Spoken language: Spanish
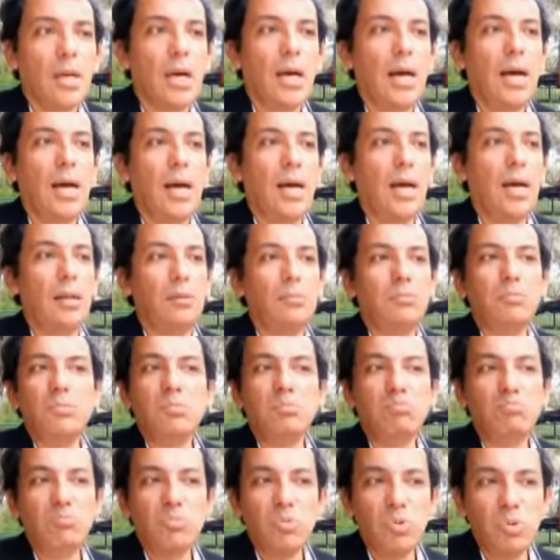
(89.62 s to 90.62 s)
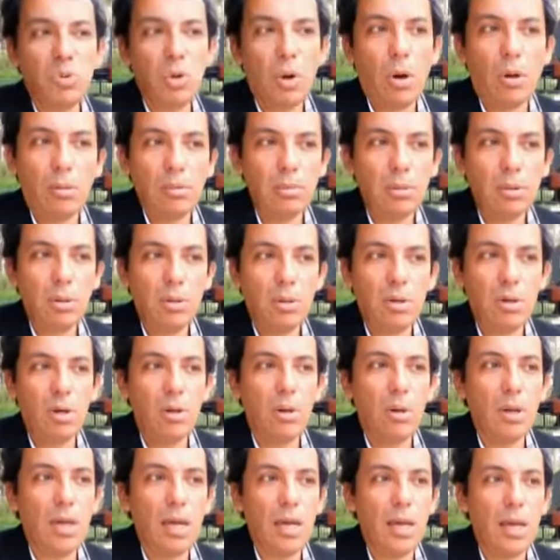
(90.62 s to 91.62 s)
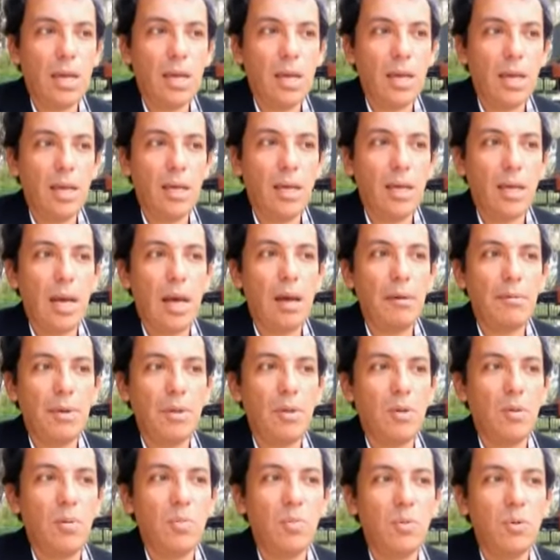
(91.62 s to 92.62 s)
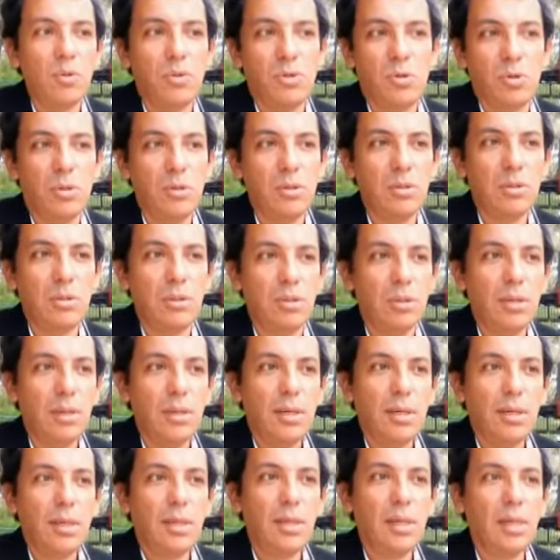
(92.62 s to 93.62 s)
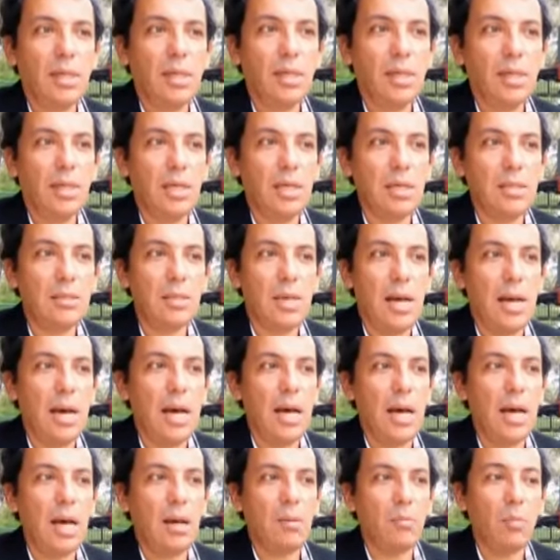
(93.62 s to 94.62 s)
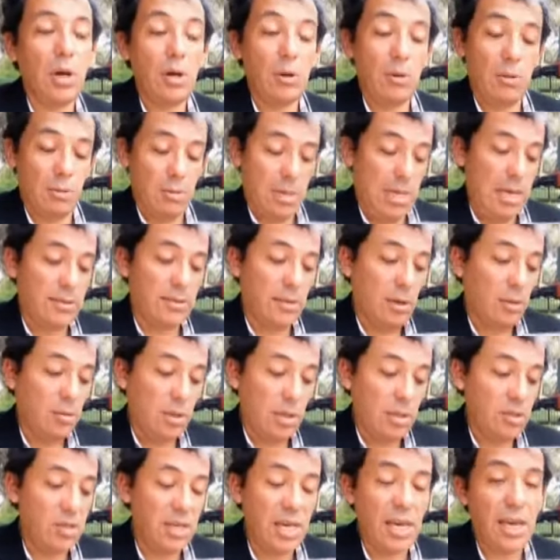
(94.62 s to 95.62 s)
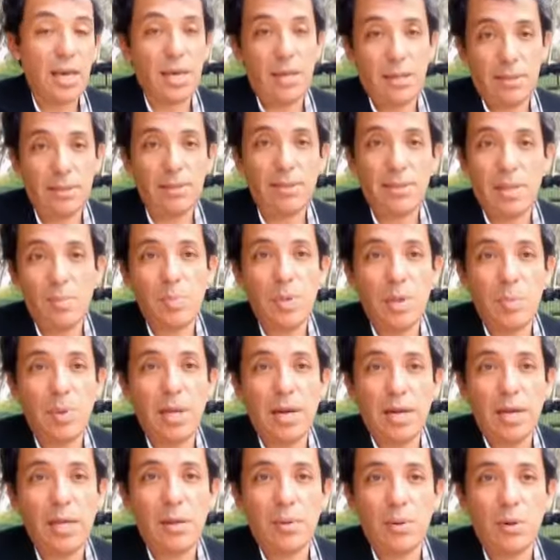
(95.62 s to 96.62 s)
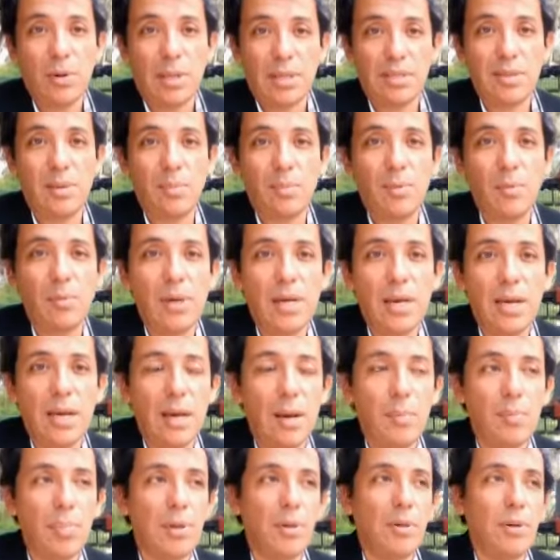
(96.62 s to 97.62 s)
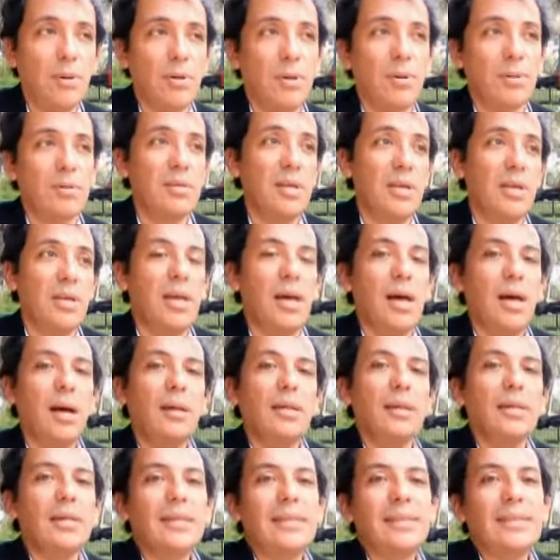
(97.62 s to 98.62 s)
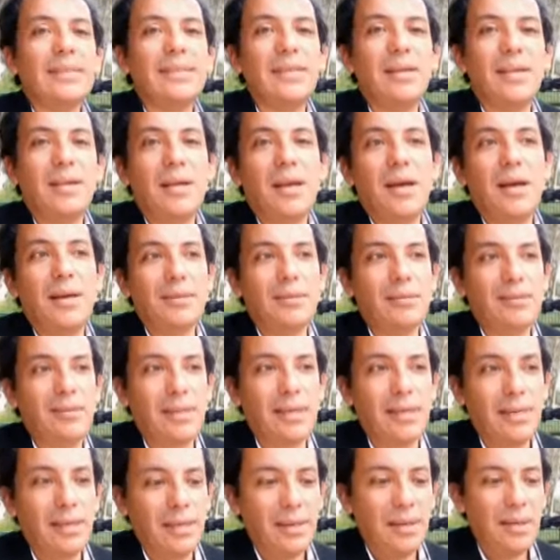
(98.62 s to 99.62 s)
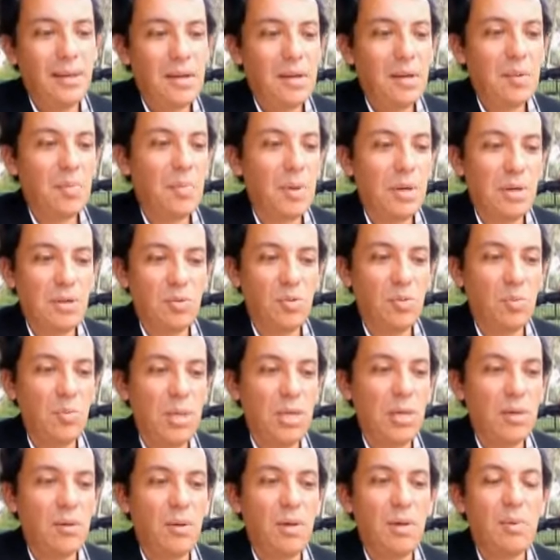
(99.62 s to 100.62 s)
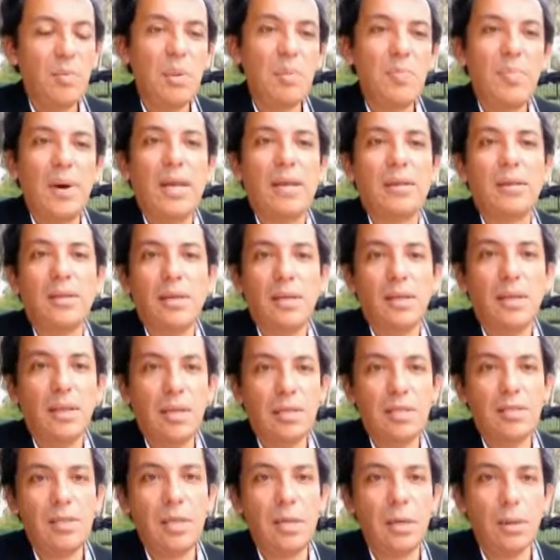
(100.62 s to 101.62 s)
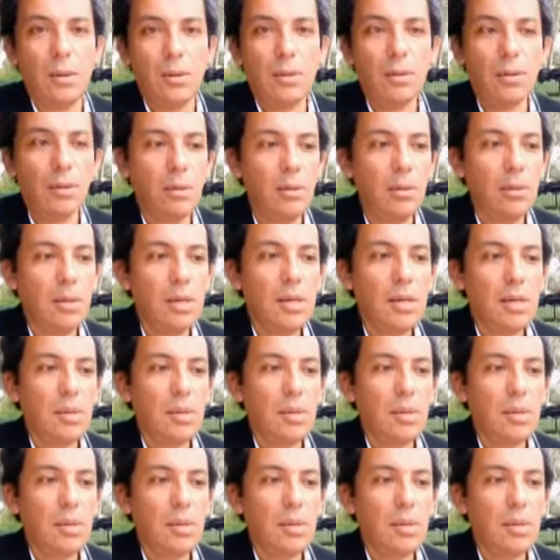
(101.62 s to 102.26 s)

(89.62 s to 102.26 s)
Ah, no, yo creo que ha habido muchos. Eh, quizá, bueno, hasta donde sé, este es el primer libro que se publica, pero no, sería, sería este, presumido de mi parte decirlo, ¿no?